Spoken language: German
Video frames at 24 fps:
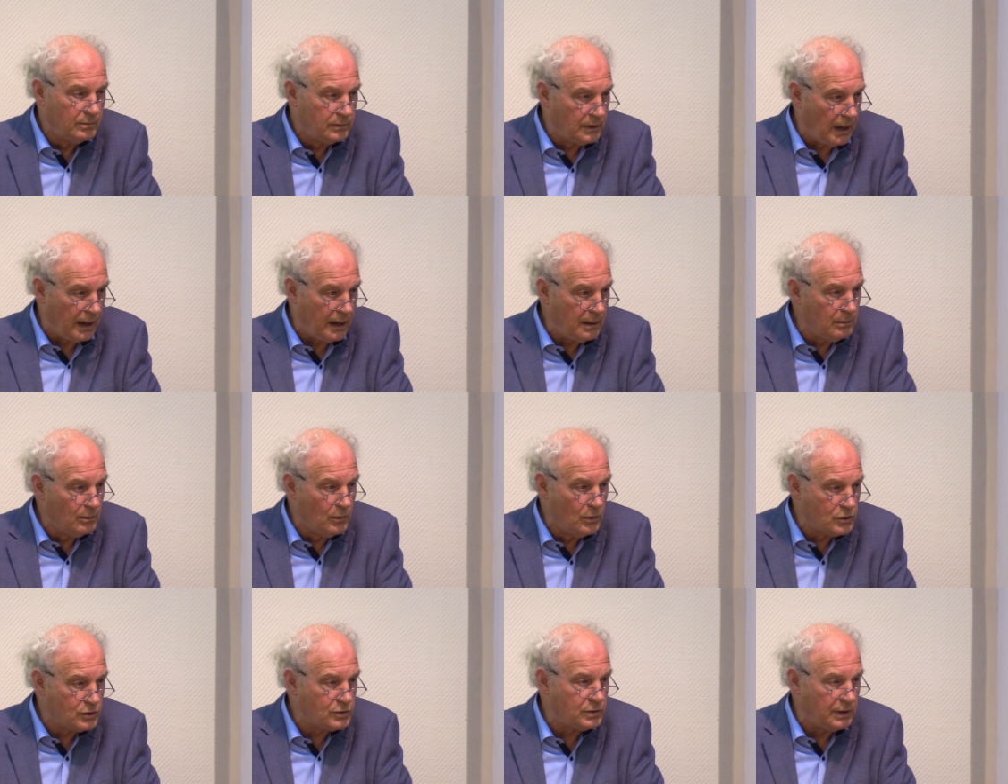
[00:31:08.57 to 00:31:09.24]
den
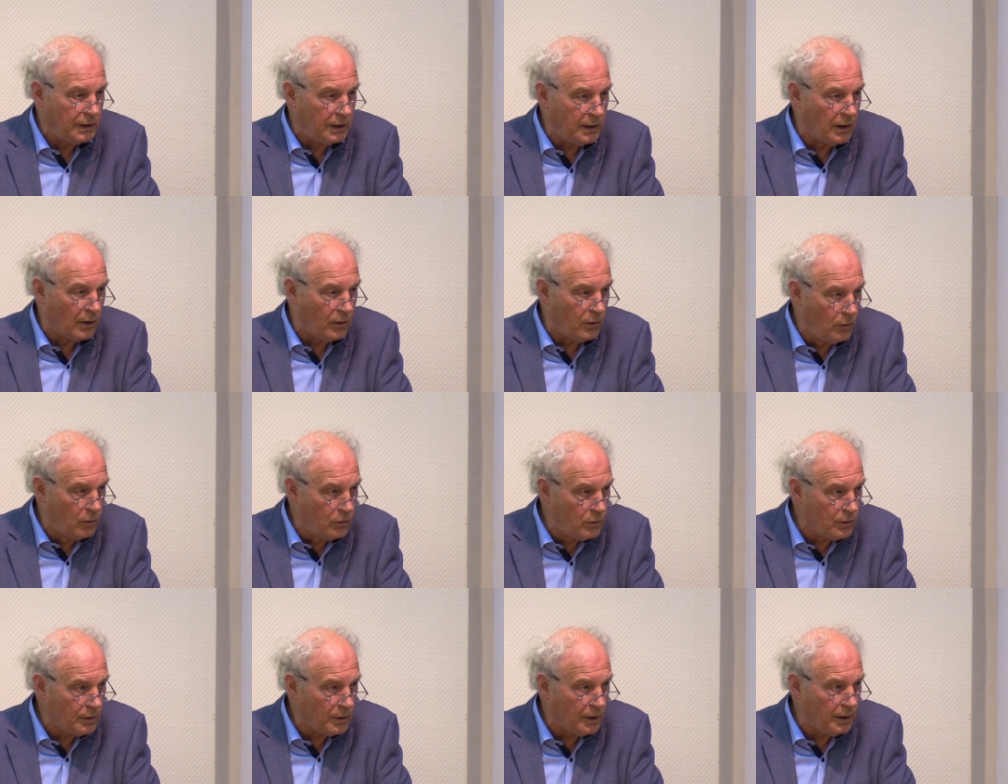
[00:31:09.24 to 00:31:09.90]
müsst ihr
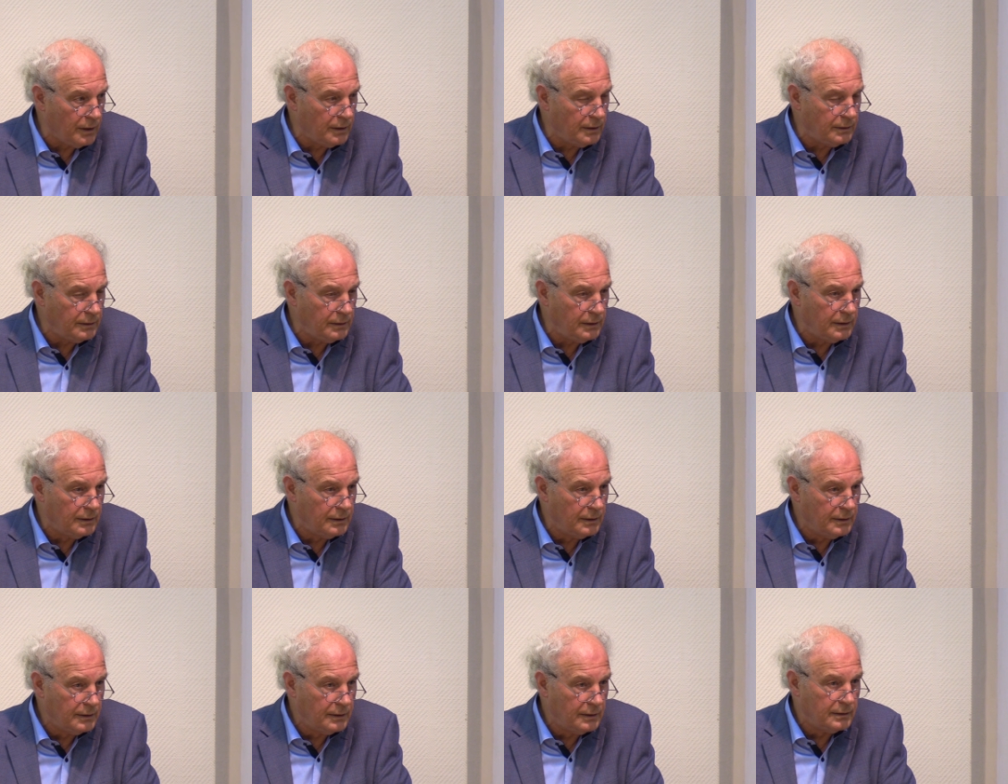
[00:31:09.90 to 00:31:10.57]
hören
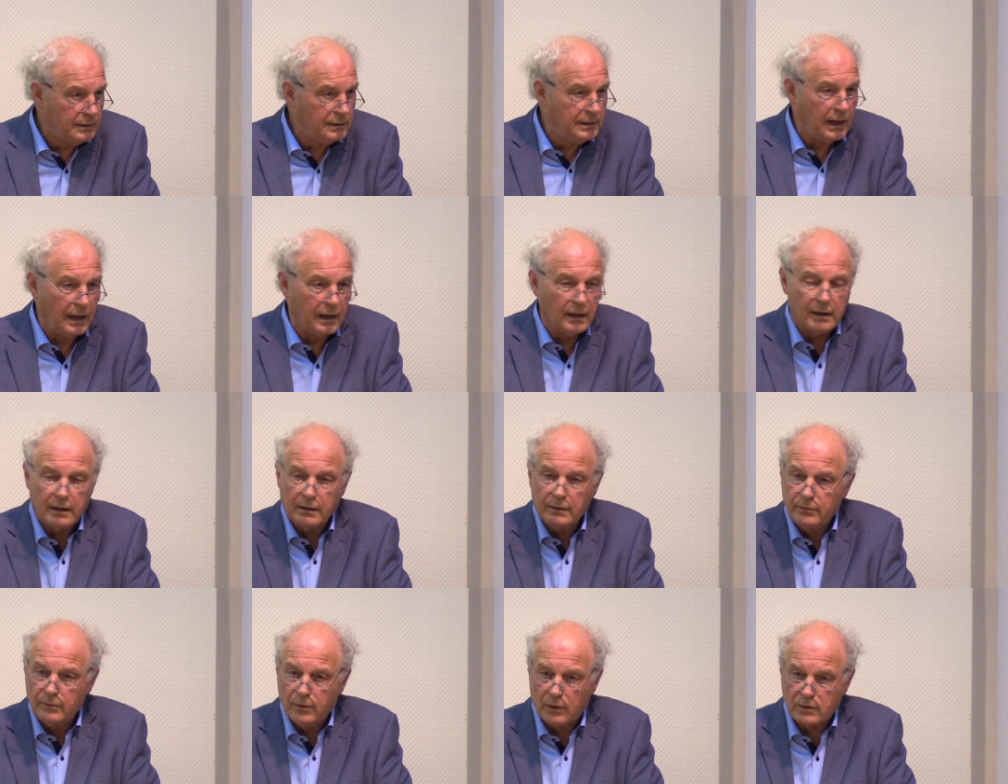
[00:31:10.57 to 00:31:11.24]

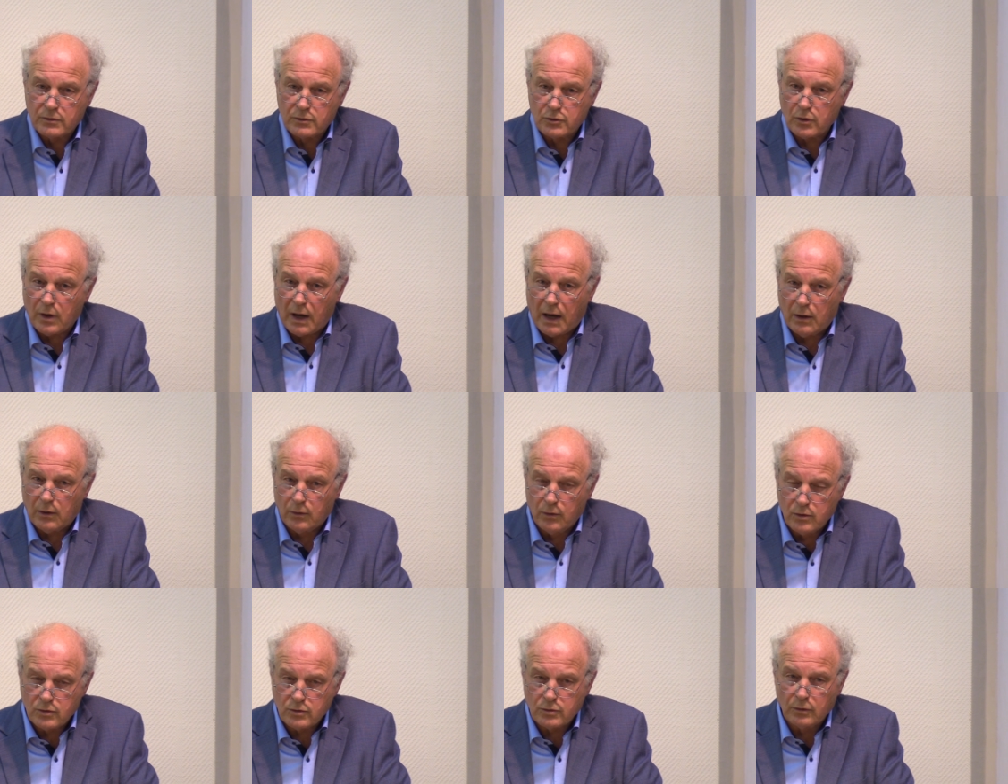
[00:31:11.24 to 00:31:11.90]
der wird zur
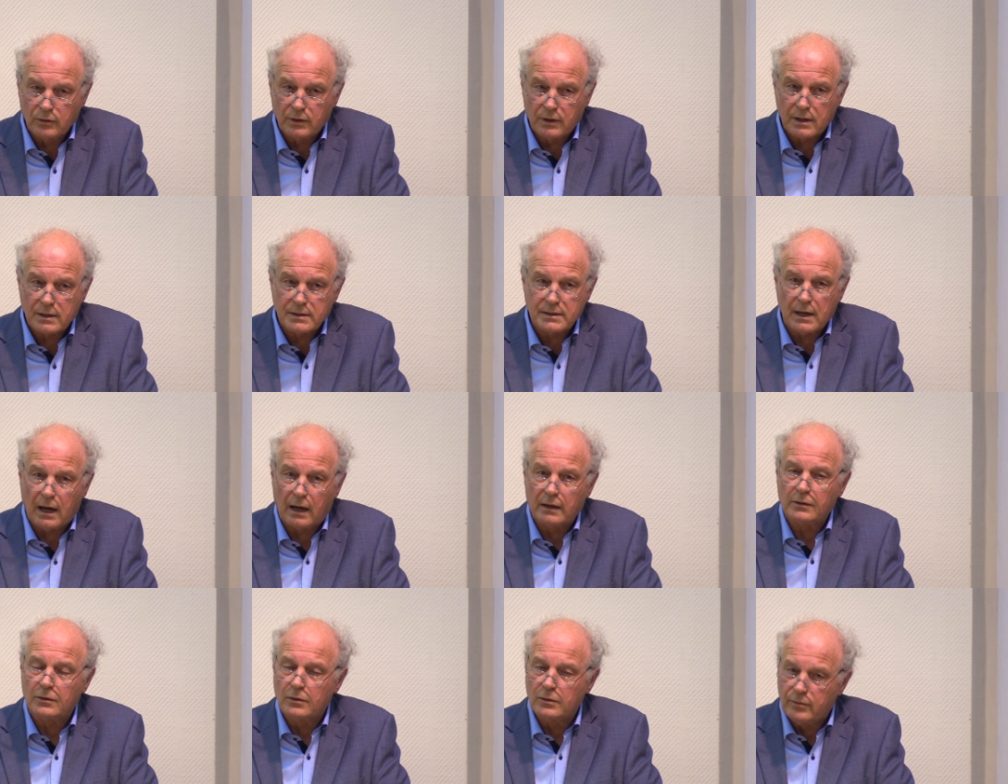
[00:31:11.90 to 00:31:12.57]
Erlösung
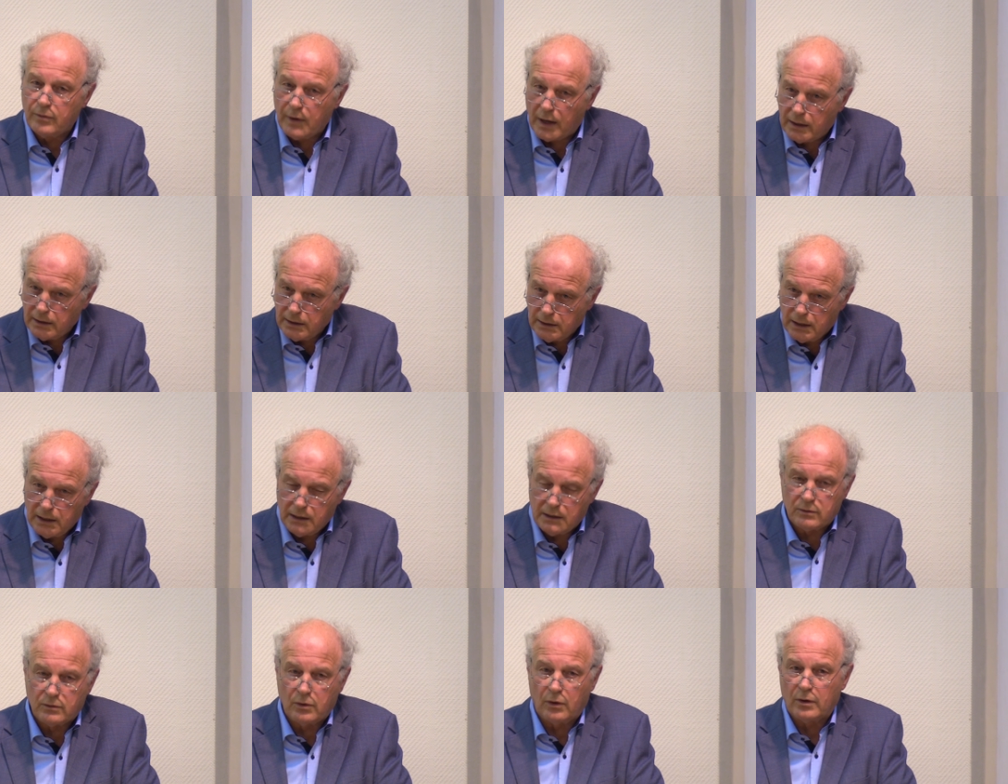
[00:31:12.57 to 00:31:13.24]
gesandt und wer ihn
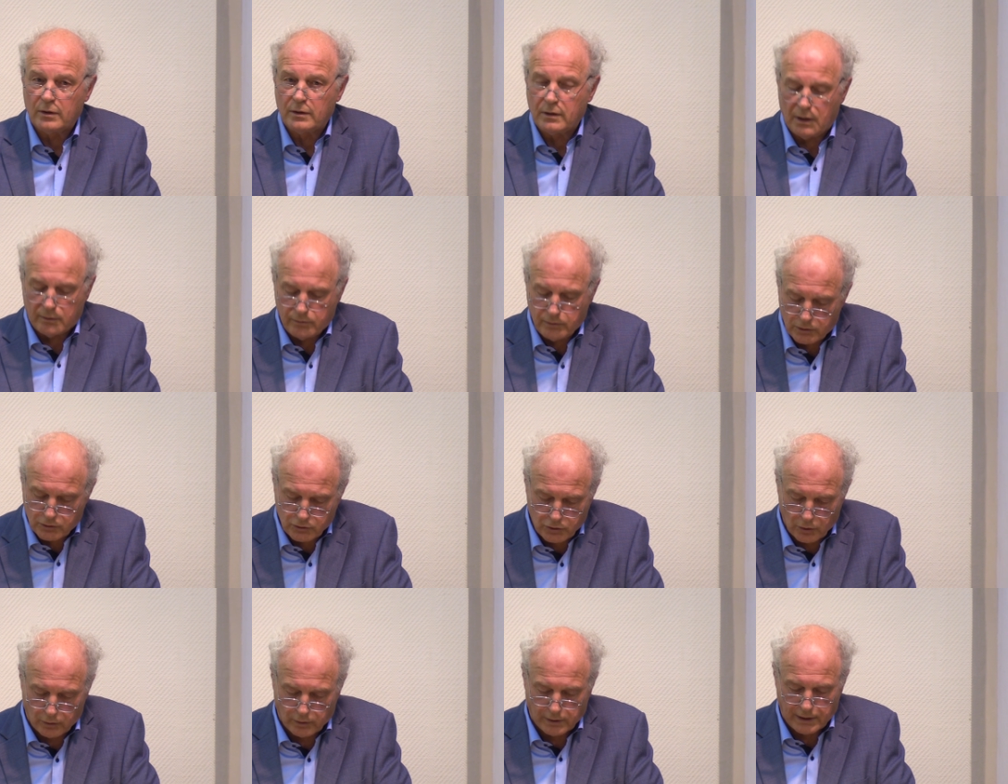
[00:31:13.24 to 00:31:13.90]
nicht hört, der
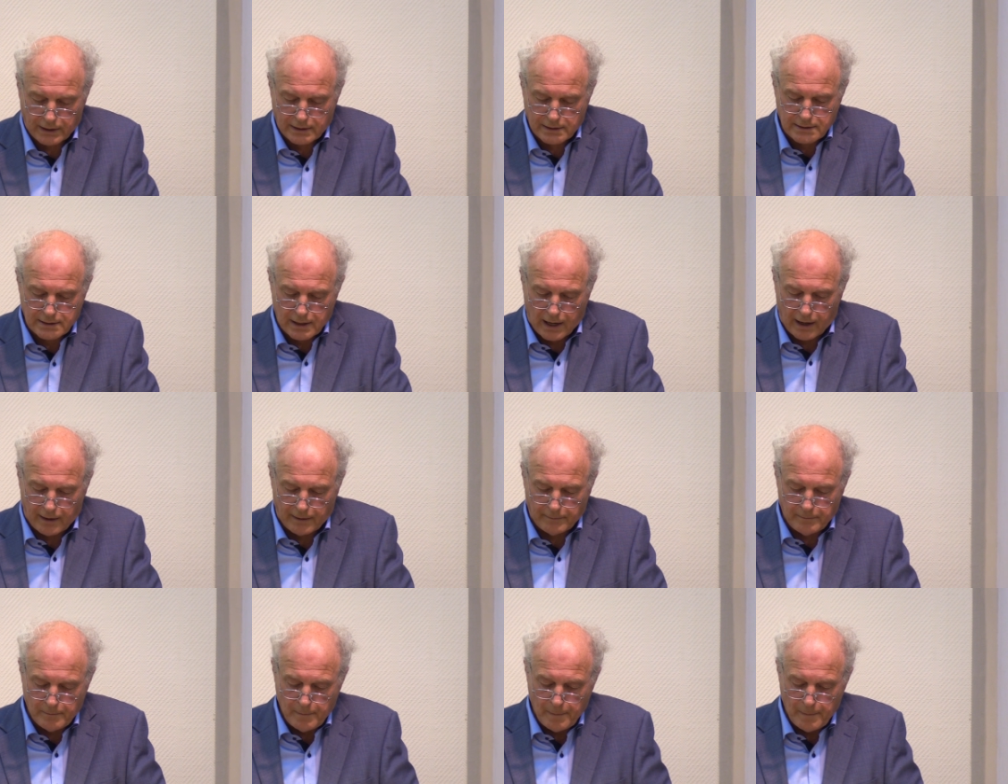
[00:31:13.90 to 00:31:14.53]
wird schuldig sein.